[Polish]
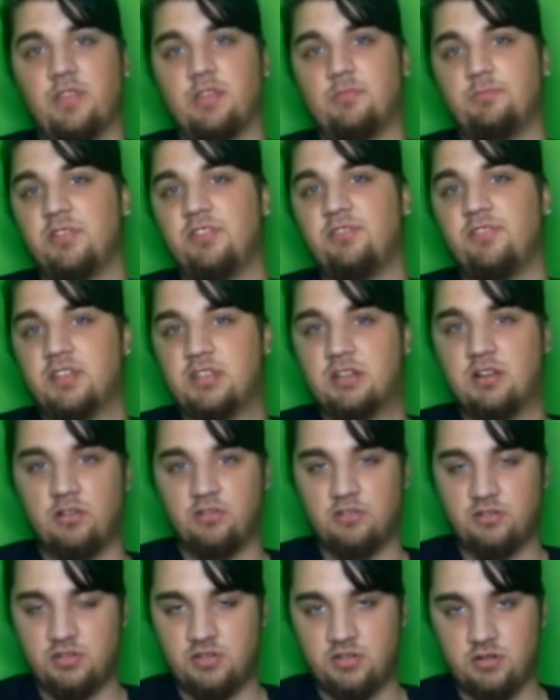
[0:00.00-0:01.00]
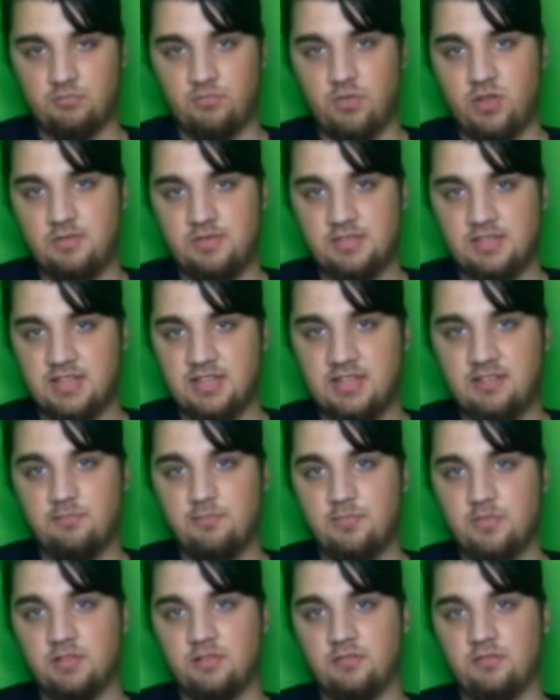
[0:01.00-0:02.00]
ponieważ kość moim
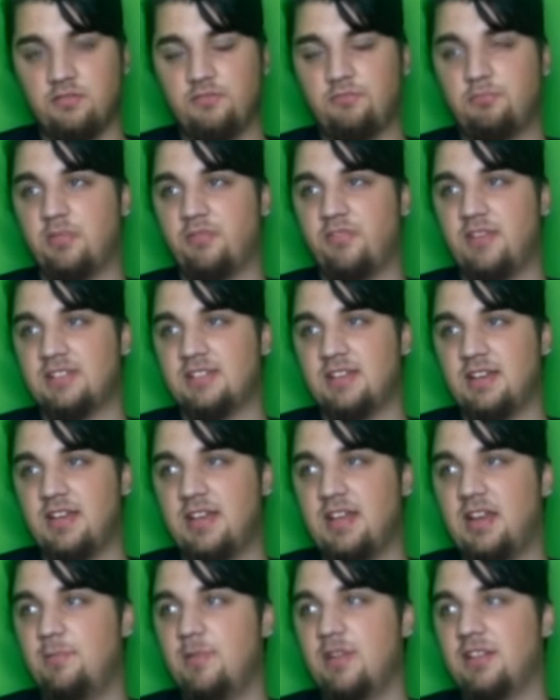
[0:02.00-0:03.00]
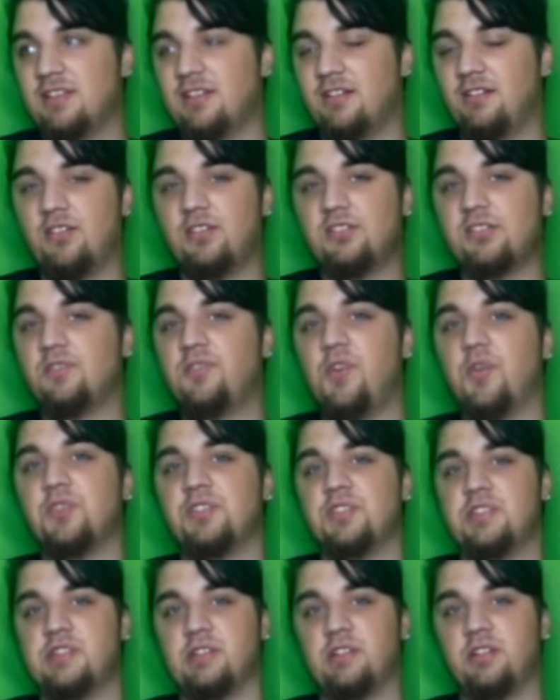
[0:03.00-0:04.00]
zdaniem wprowadza element
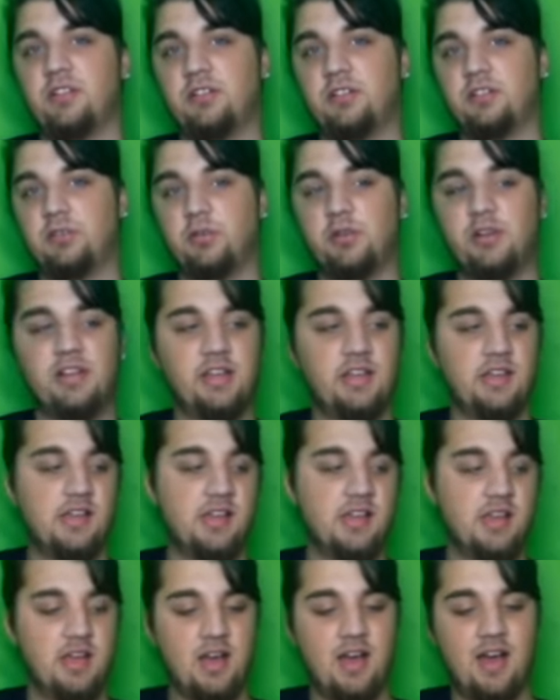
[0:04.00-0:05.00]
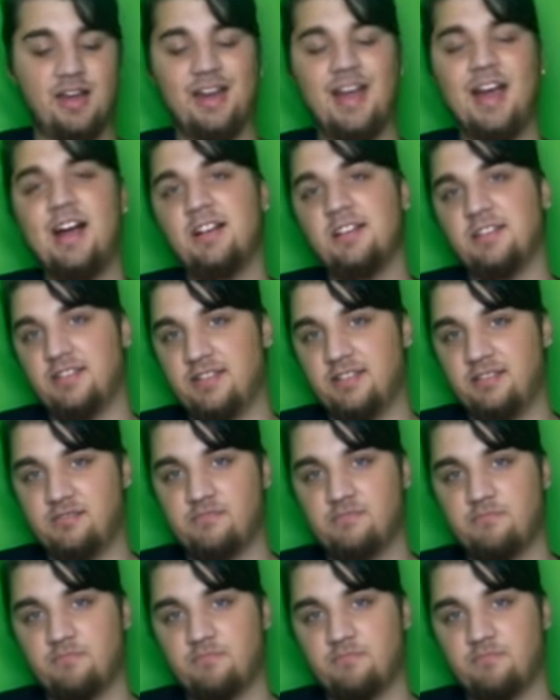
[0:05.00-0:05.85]
losowości, który realnie